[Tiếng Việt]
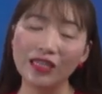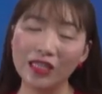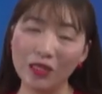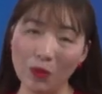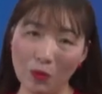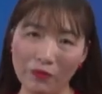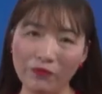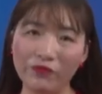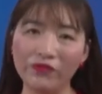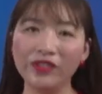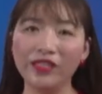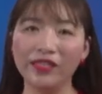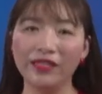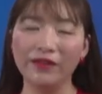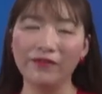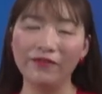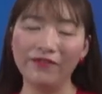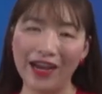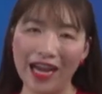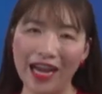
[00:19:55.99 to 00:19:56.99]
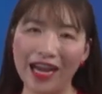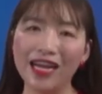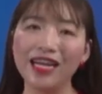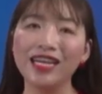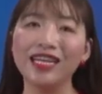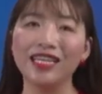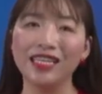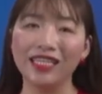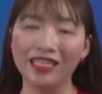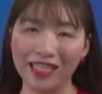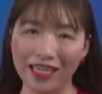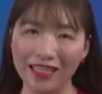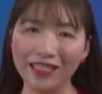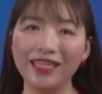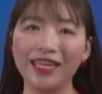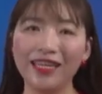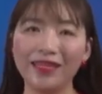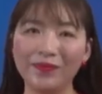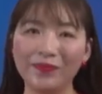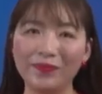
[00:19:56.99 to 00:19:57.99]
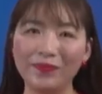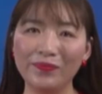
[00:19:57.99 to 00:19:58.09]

rồng phượng và rắn rết.